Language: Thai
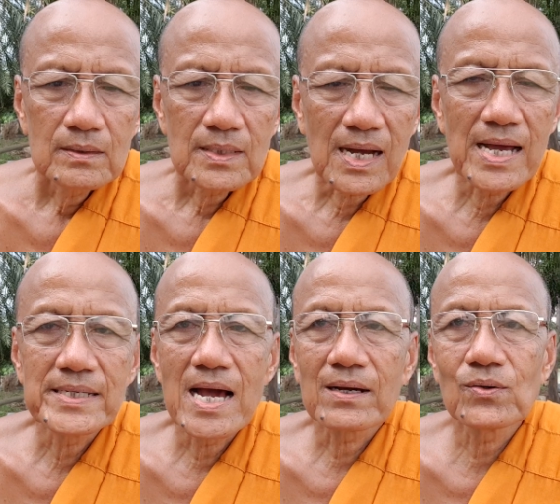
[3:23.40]
ถ้าใคร
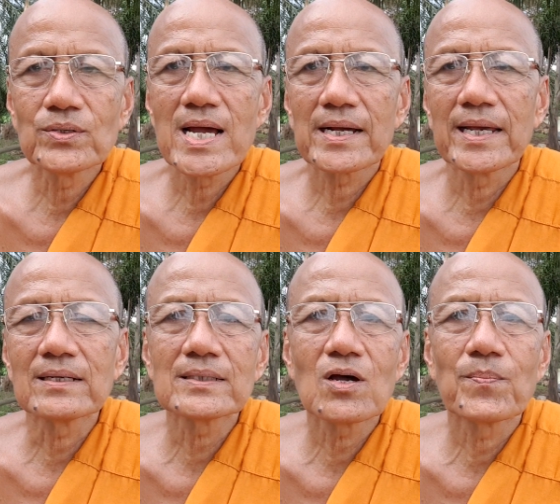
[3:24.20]
อยากรู้อยากเห็น
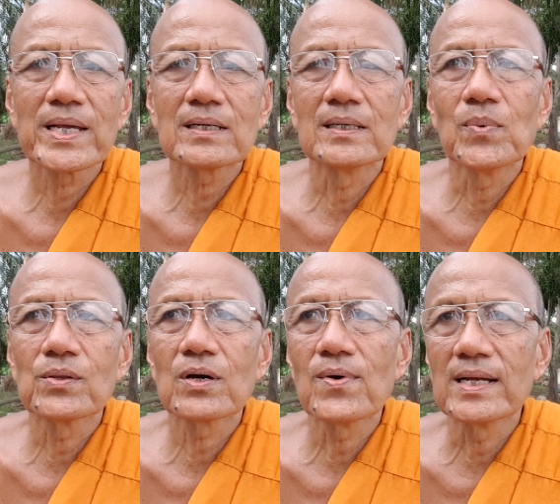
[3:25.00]
ก็ต้องไปเกิดบน
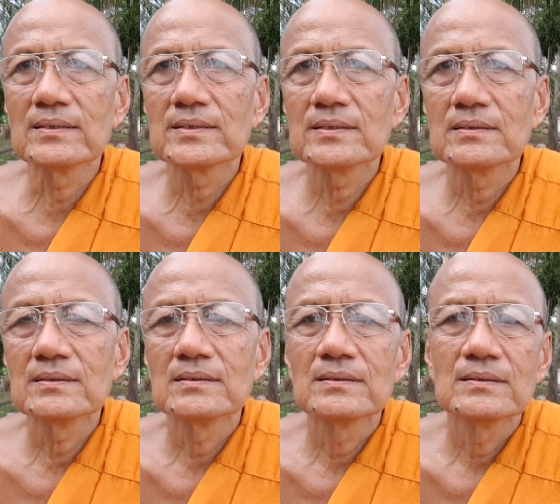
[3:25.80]
สวรรค์
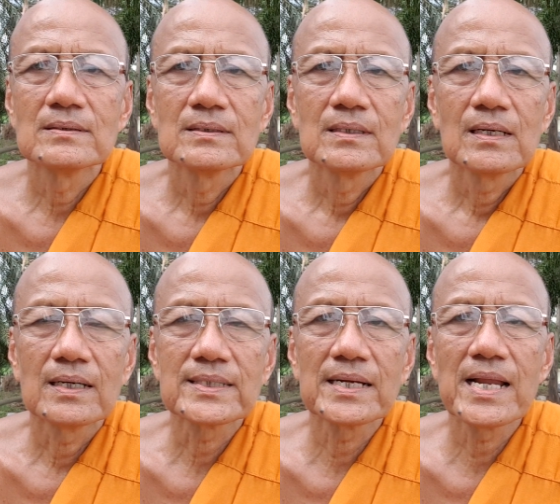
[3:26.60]

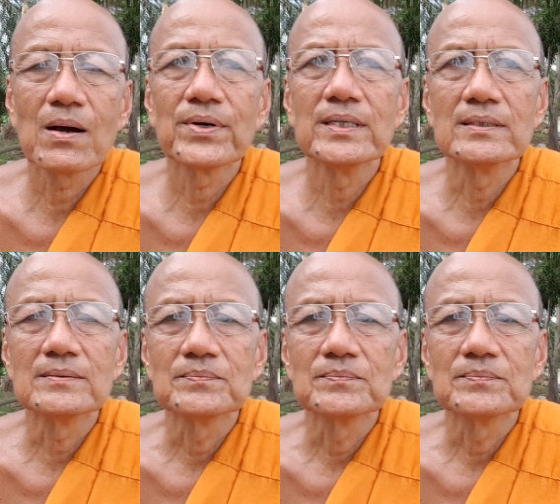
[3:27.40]
ชั้นดาวดึง